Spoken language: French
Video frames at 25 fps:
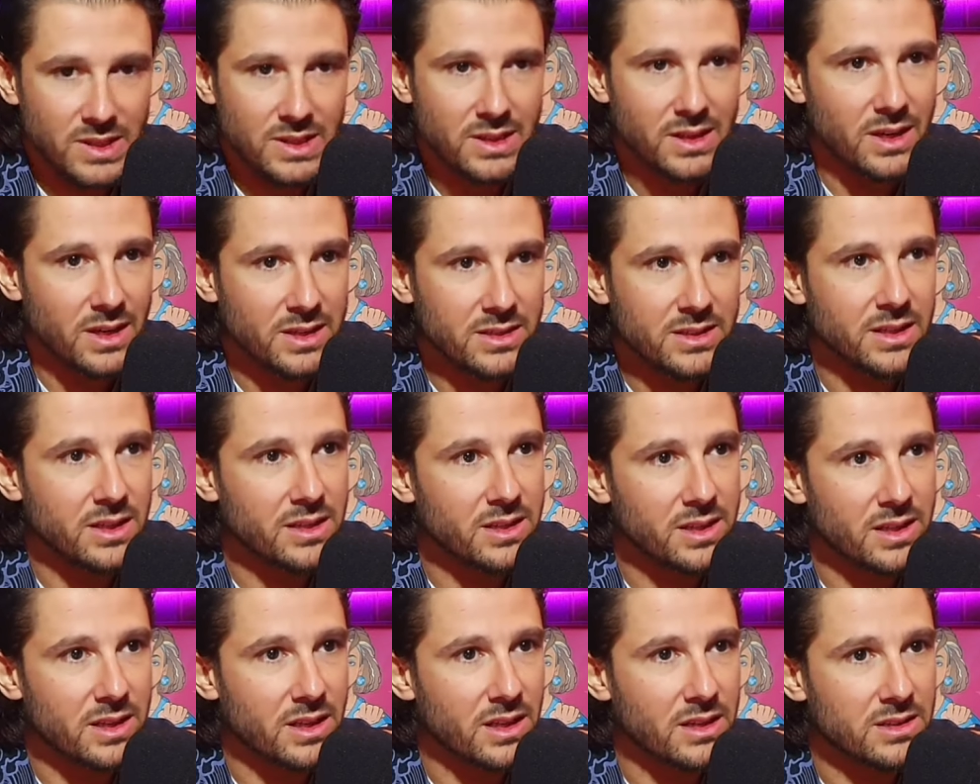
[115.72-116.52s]
classique
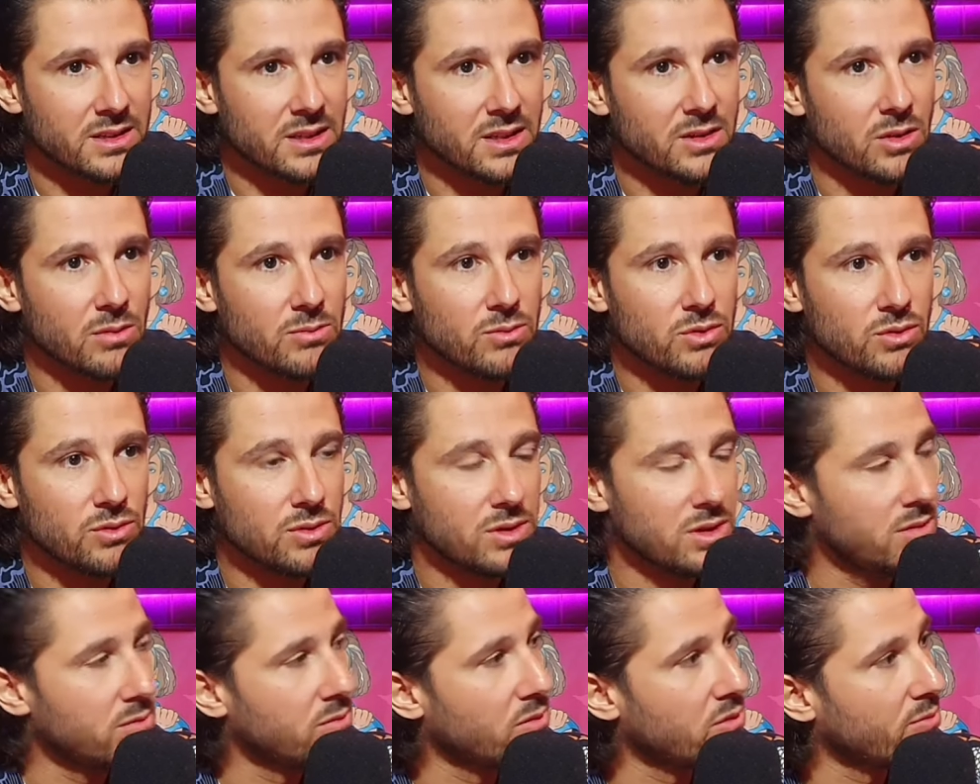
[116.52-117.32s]
des classiques, comme tu
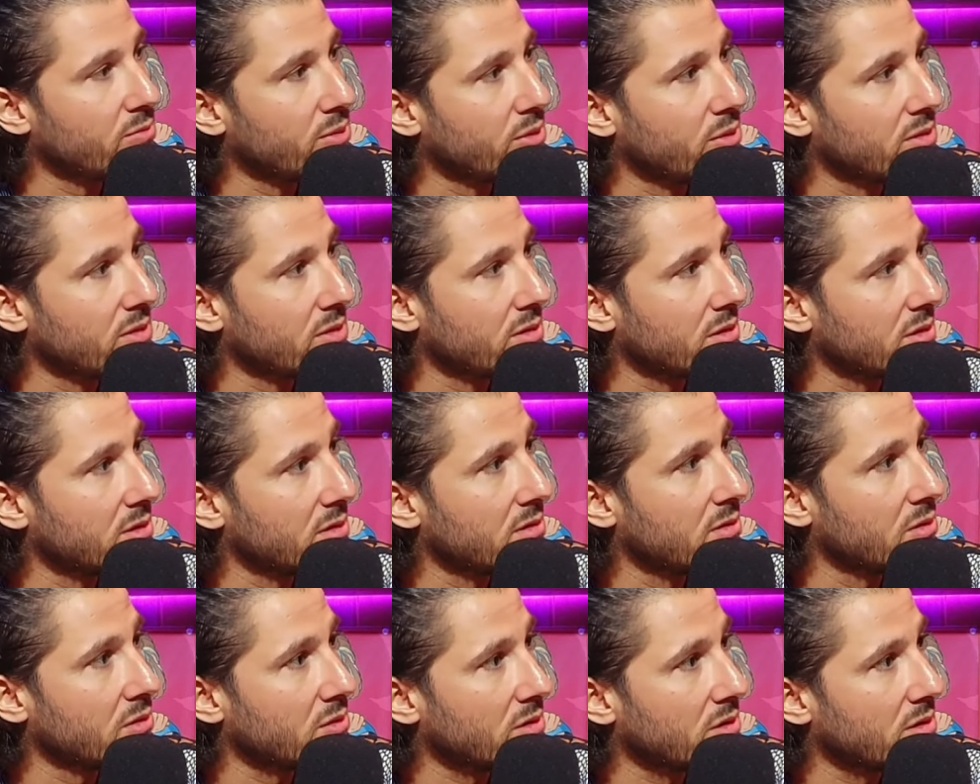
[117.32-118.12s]
dis, mon pote.
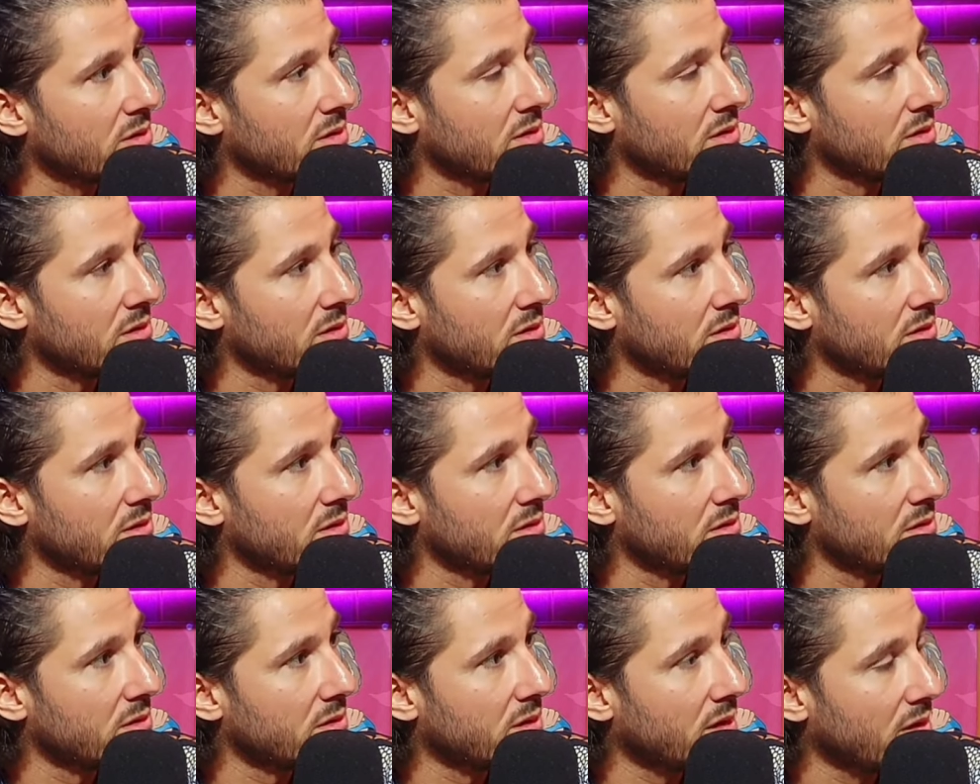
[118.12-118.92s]
Donc,
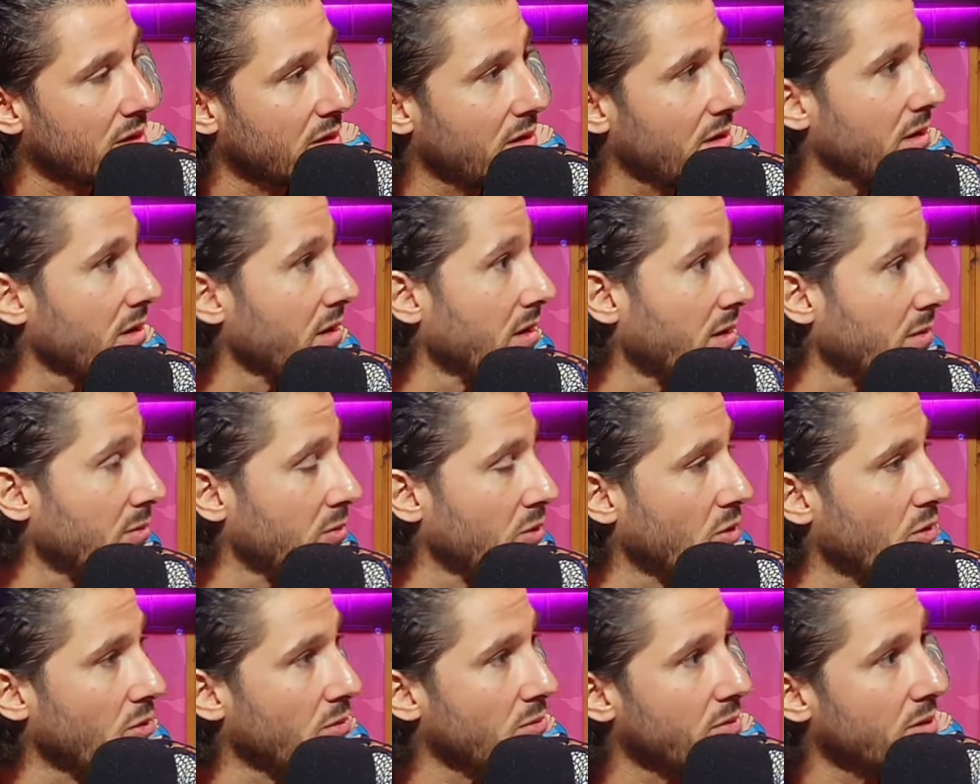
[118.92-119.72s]
euh, à l'arrêt,
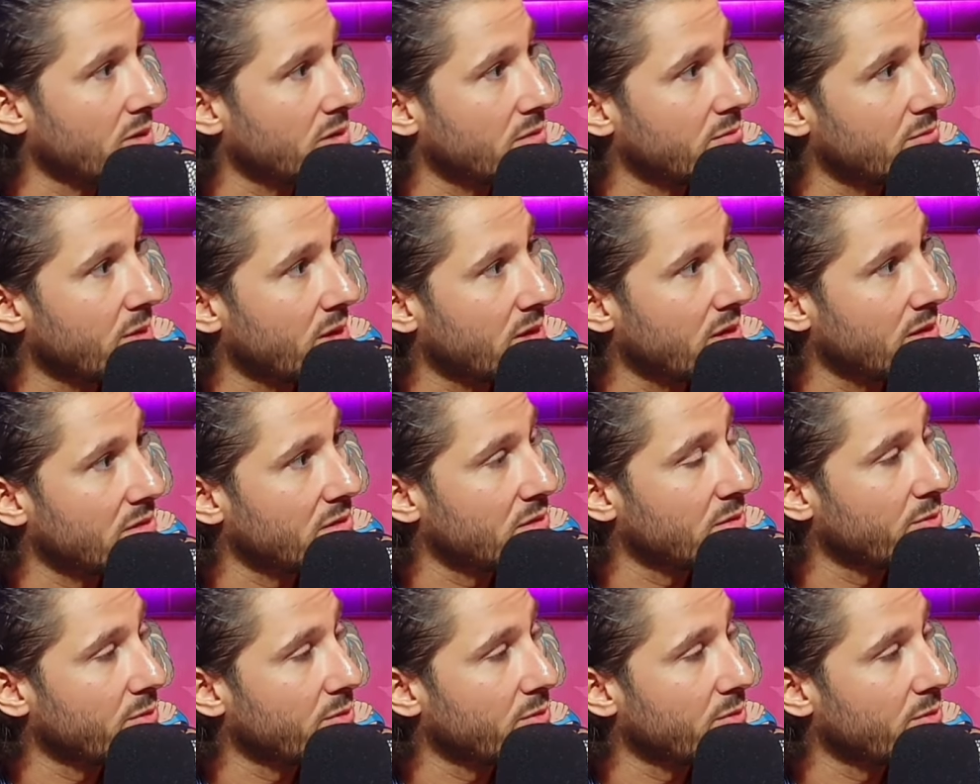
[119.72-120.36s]
Brian De